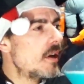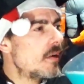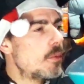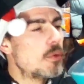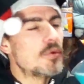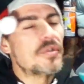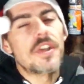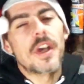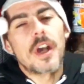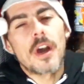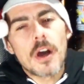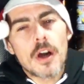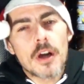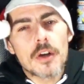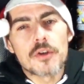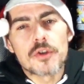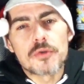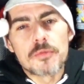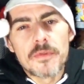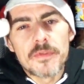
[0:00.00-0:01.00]
Bon, c'est rare
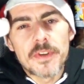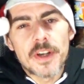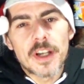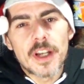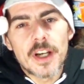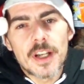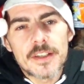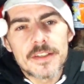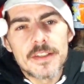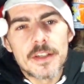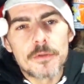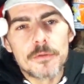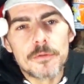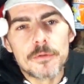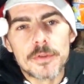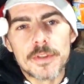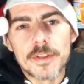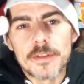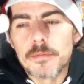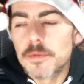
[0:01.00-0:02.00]
quand je me fais un Galaxy avec une
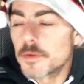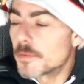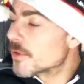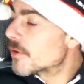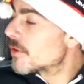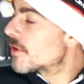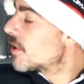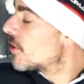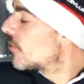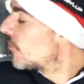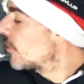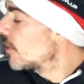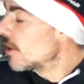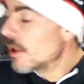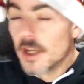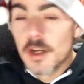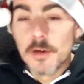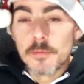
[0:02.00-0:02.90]
dosette et demie, parce que si je fais,